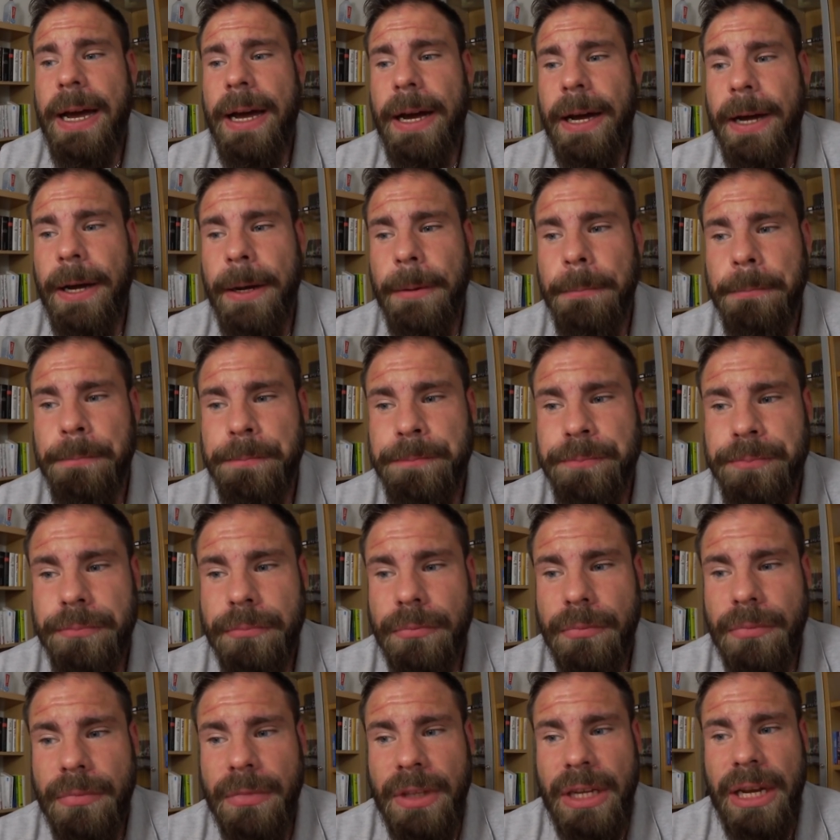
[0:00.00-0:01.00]
ähm,
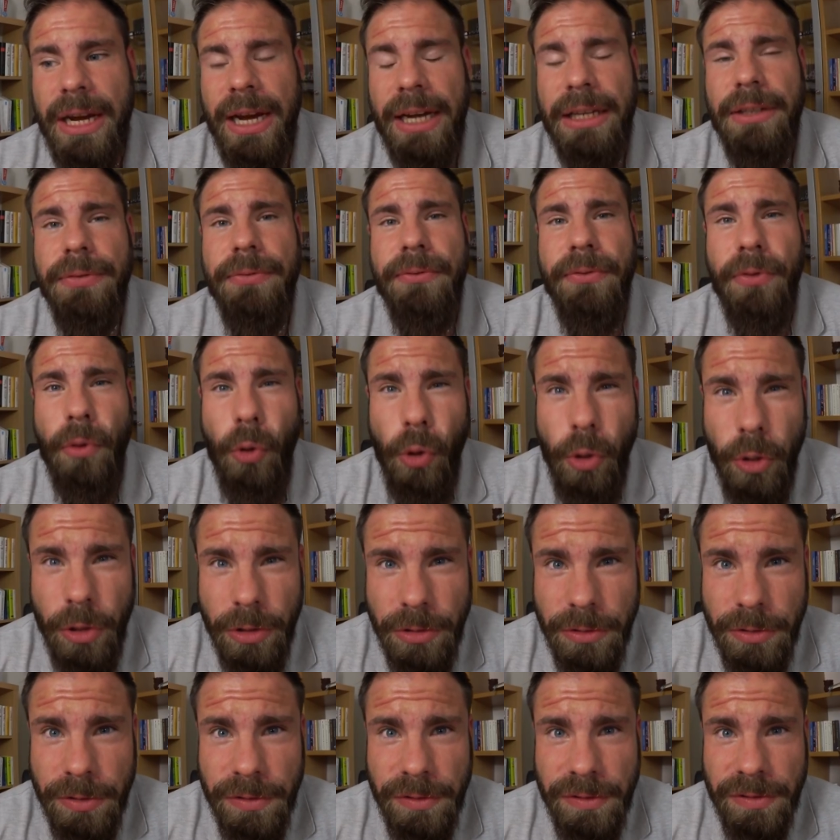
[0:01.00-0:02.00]
hat
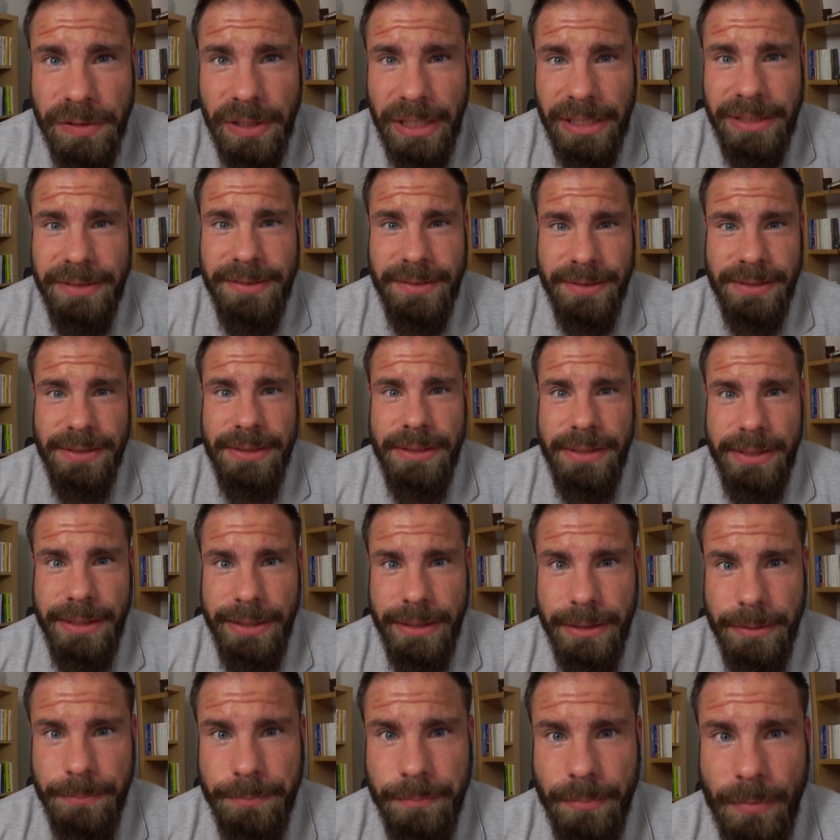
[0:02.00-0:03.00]
Folgendes als
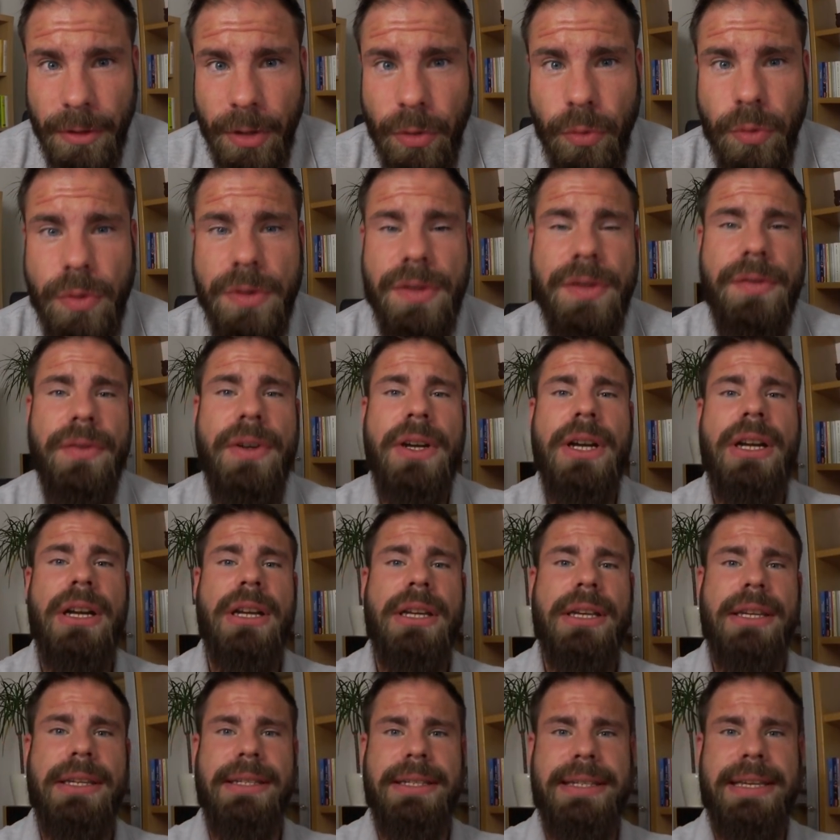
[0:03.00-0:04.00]
Idee. Und zwar
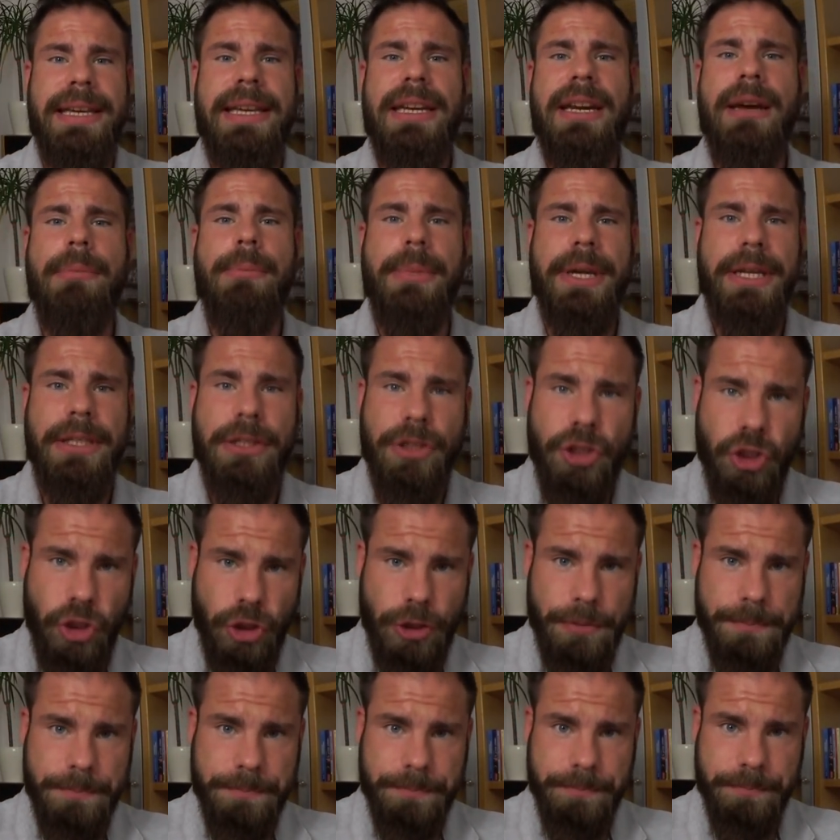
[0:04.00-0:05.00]
jeder
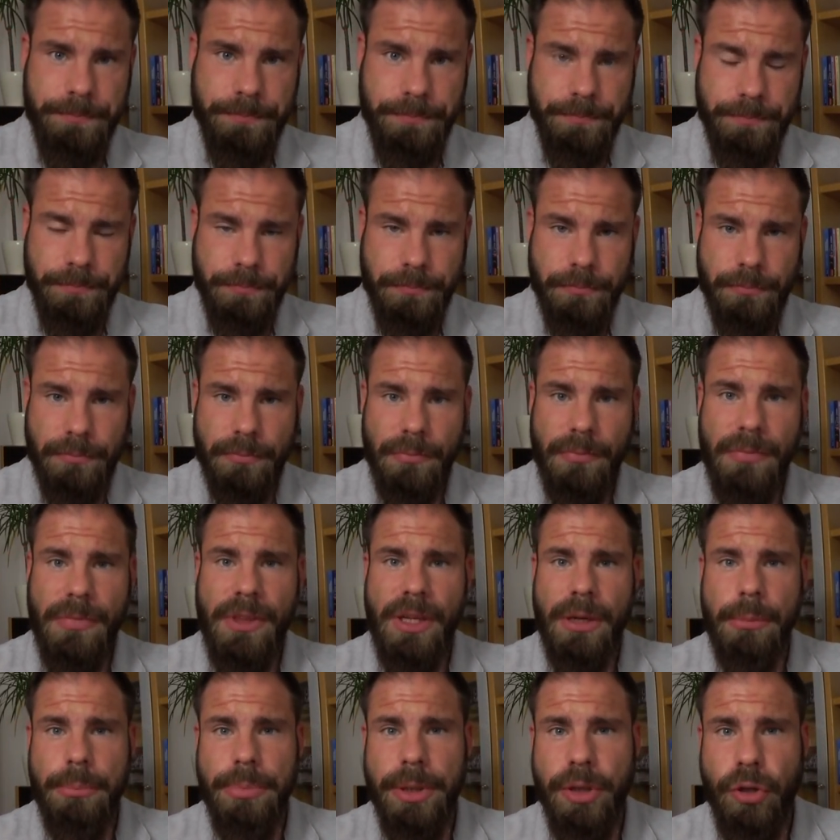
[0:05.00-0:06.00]
Mensch,
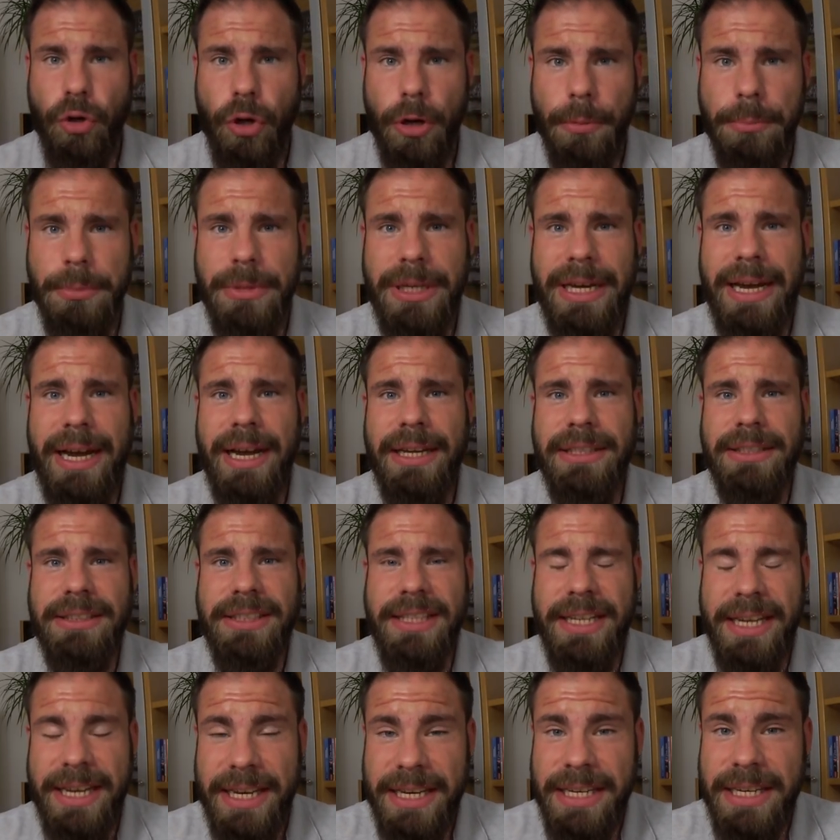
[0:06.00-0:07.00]
bekommt
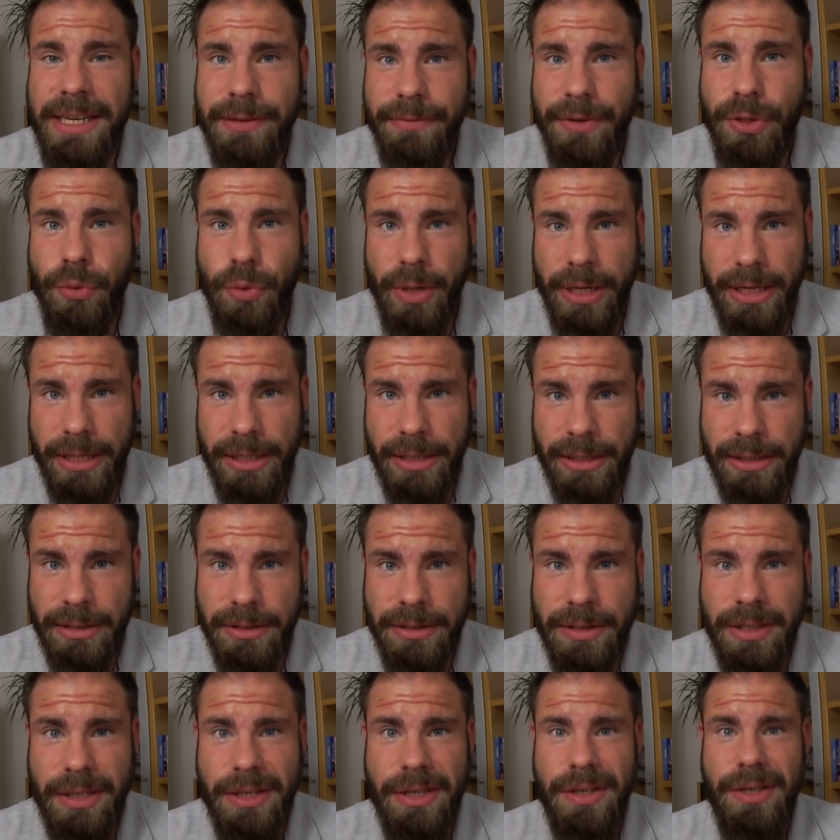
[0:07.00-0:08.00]
einen
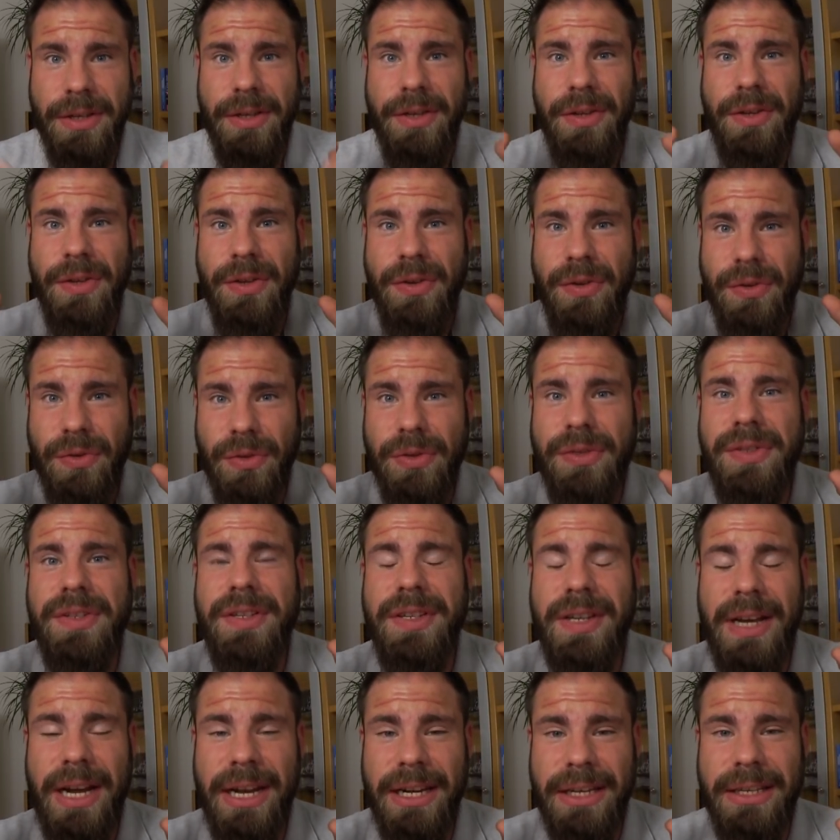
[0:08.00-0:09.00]
individuellen
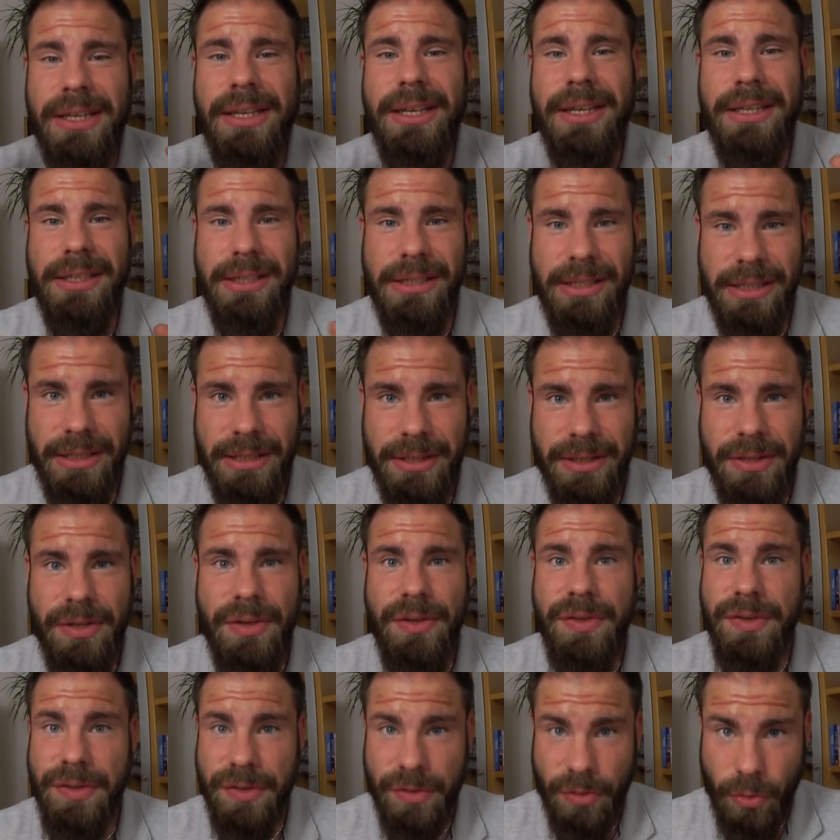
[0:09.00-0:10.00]

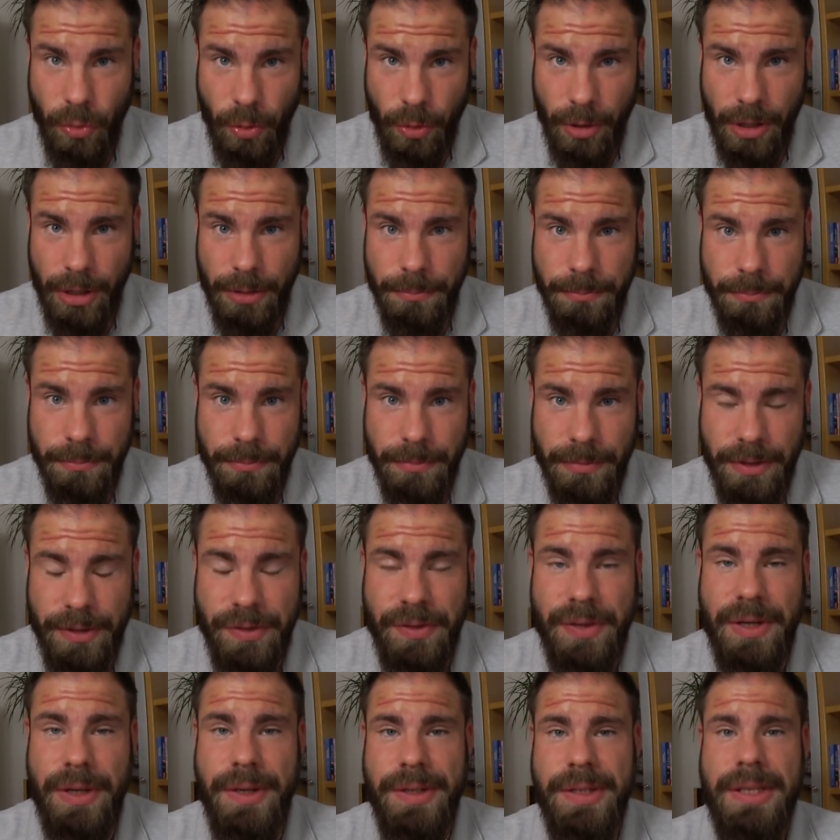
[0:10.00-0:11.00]
Sozialkredit-Score.
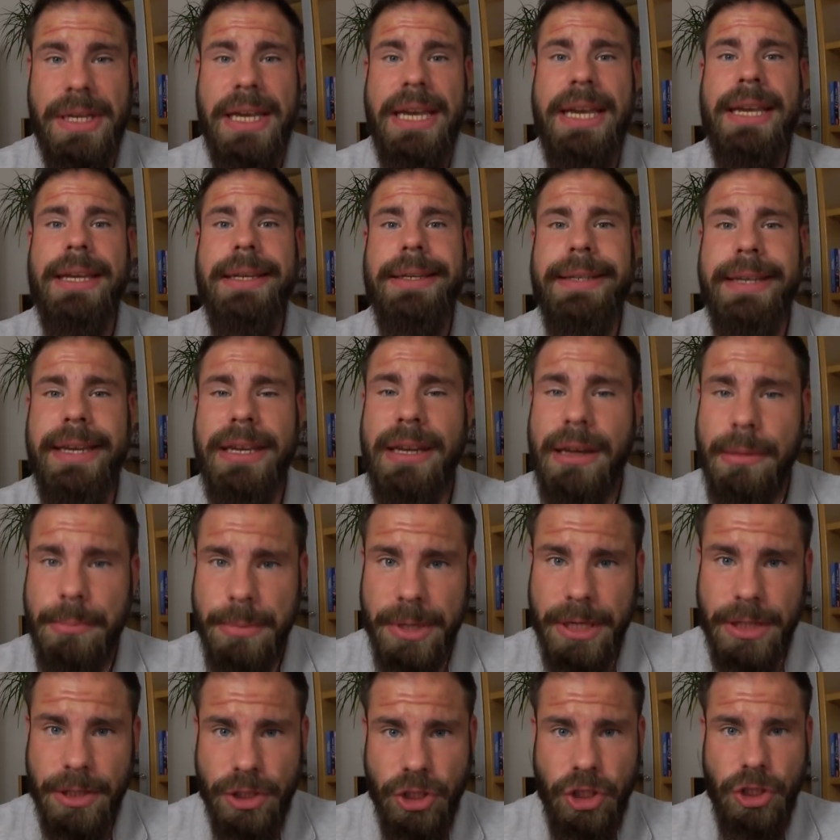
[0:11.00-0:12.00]
Das heißt, jeder
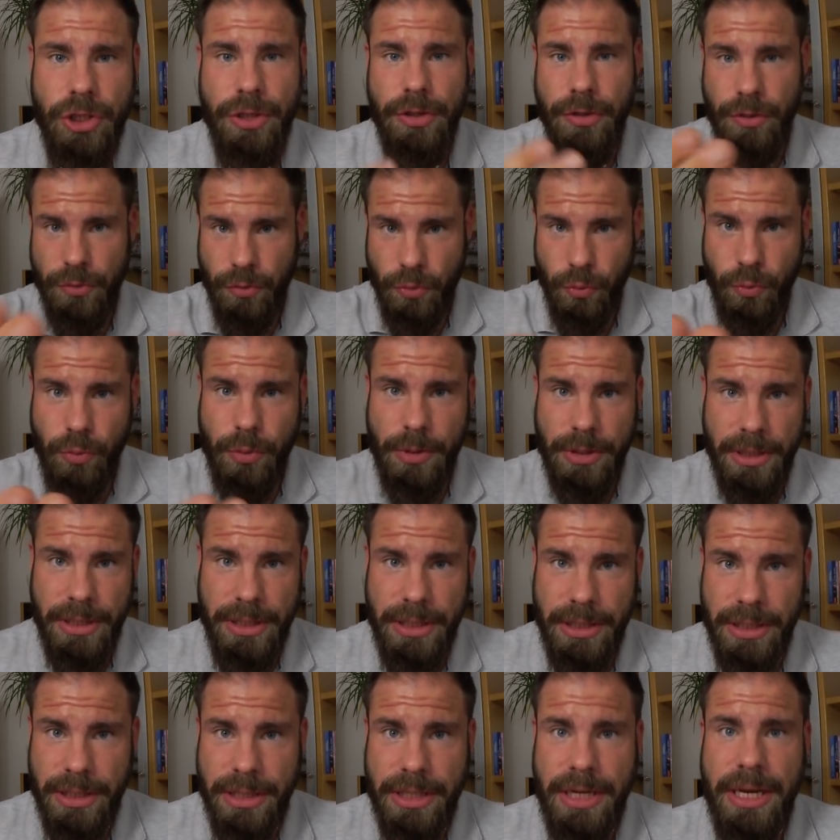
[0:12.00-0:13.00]
Mensch, du und
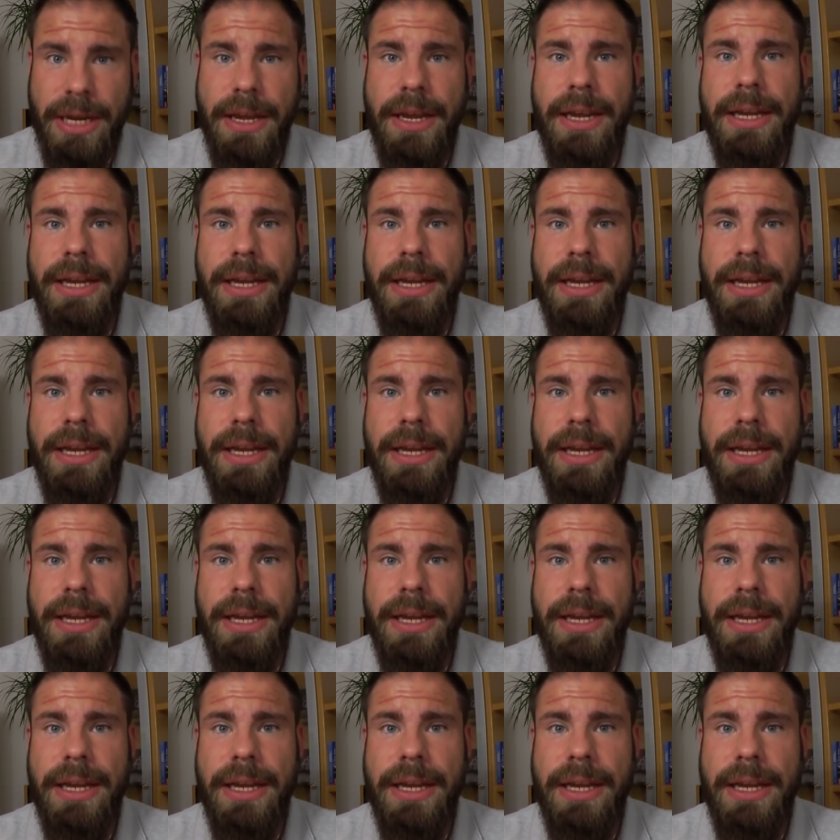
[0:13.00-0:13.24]
ich,